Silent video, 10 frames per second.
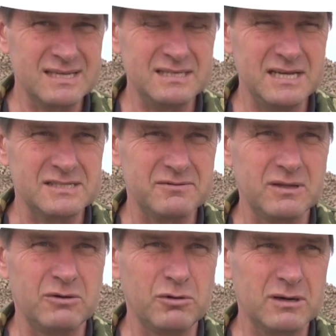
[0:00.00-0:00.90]

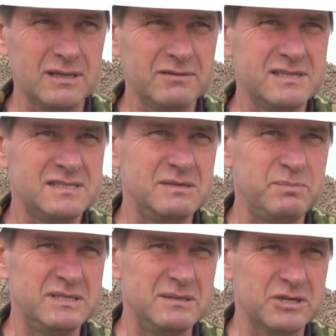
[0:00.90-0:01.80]
задействовано около
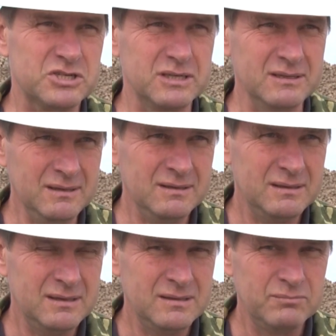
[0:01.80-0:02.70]
25 машин
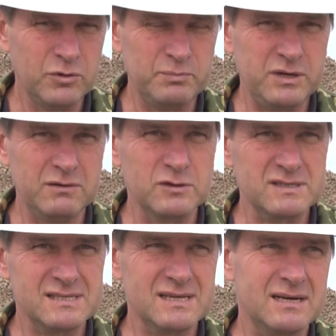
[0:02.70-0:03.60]
по
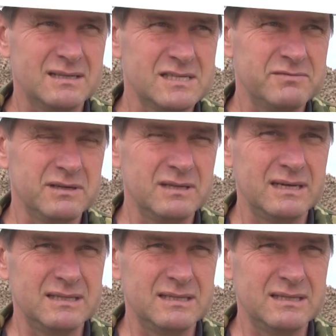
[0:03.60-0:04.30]
перевозке сахарной свеклы.